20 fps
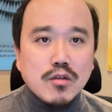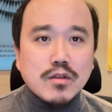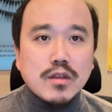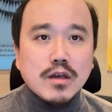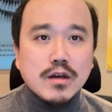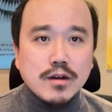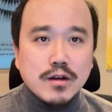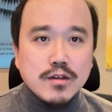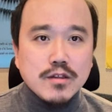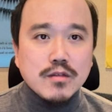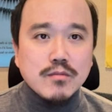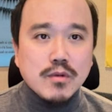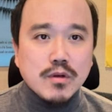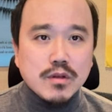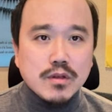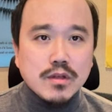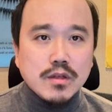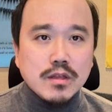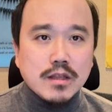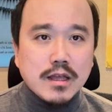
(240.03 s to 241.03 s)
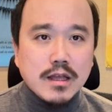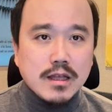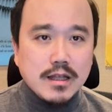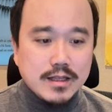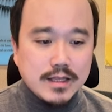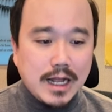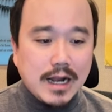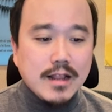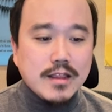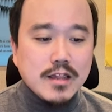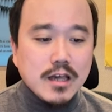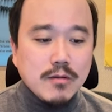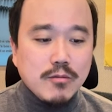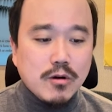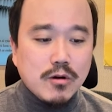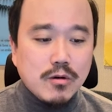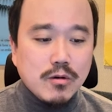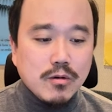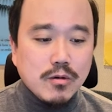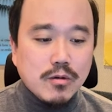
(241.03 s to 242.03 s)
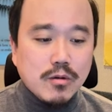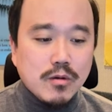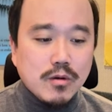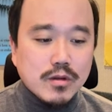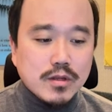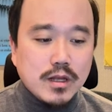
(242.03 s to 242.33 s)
선택을 하시면은 날짜별로